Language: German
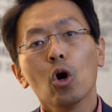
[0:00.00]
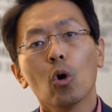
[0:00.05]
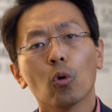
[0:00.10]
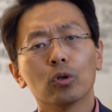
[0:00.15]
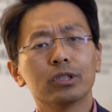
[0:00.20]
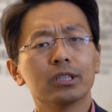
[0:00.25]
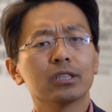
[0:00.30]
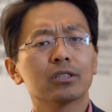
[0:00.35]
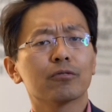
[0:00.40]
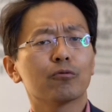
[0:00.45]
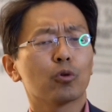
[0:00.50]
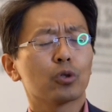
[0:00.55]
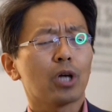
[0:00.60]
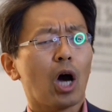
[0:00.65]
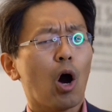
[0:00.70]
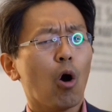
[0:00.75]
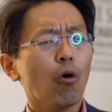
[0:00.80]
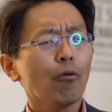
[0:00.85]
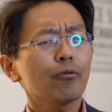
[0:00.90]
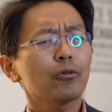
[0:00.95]
und diese
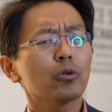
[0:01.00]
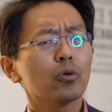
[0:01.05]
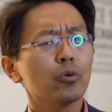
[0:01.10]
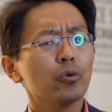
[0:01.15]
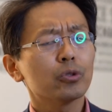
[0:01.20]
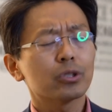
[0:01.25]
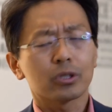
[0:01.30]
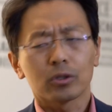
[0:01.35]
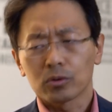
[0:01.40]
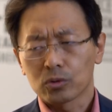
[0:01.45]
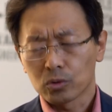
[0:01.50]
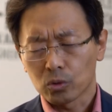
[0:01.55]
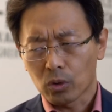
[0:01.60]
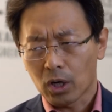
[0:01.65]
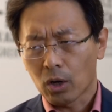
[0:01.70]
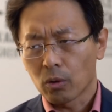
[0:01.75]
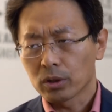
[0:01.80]
wurde aufgelöst, sogar